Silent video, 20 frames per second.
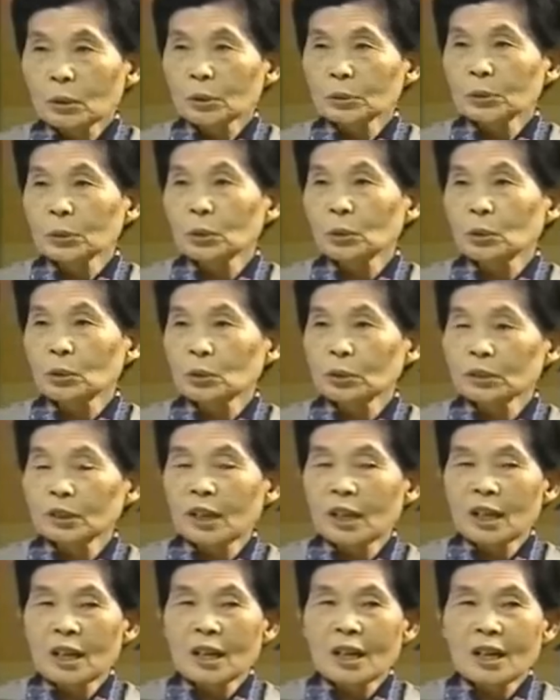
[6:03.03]
お父
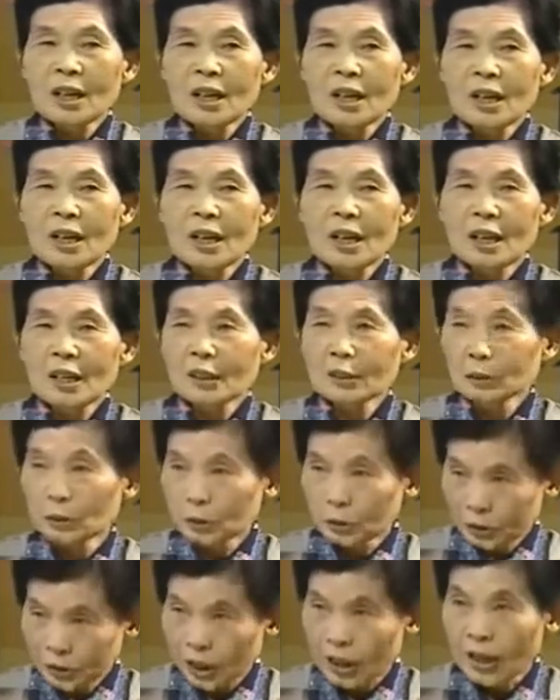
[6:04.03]
さん
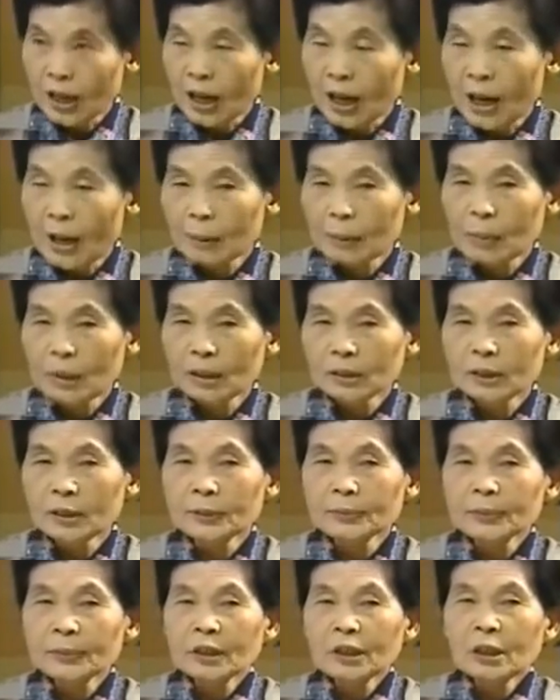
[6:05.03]
言うてあんま
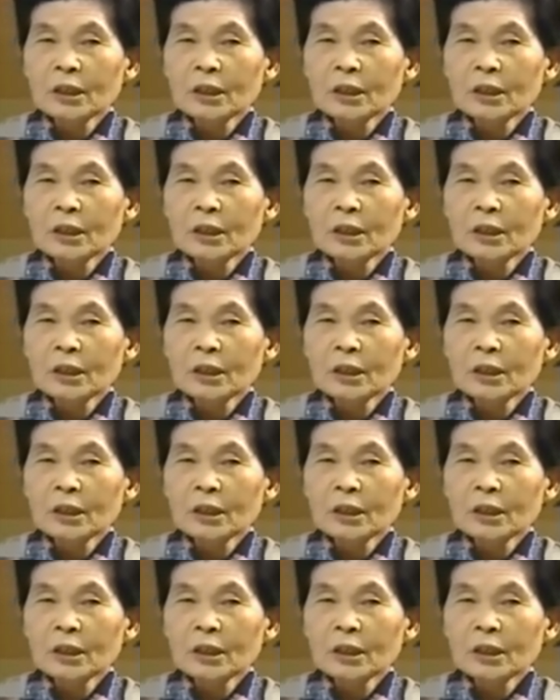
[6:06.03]
り